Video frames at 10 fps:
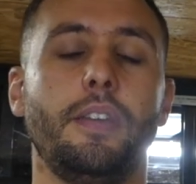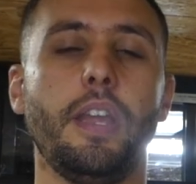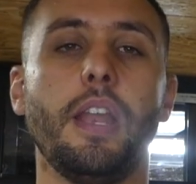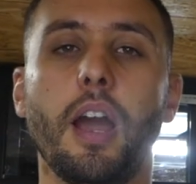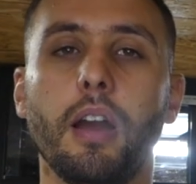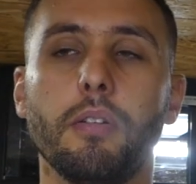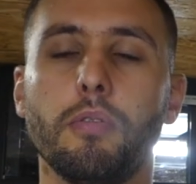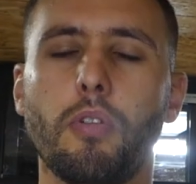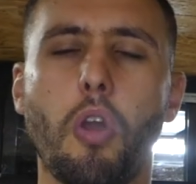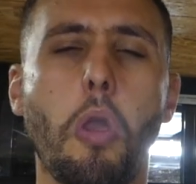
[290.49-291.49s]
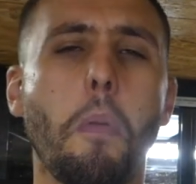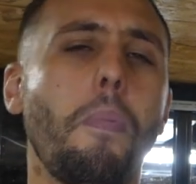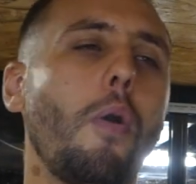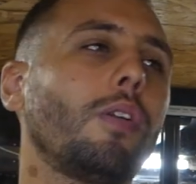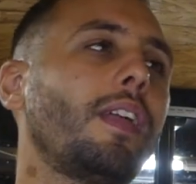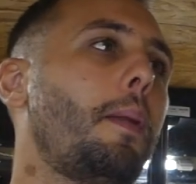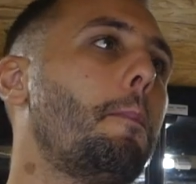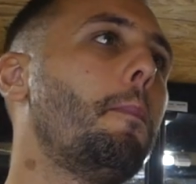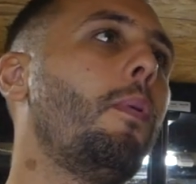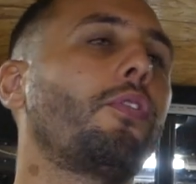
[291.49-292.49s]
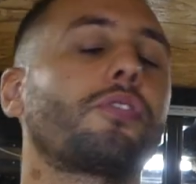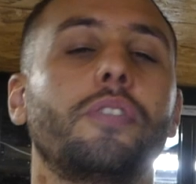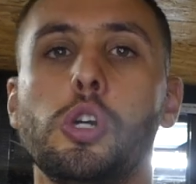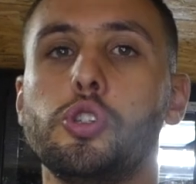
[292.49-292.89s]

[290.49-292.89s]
et là, un bordel monstre.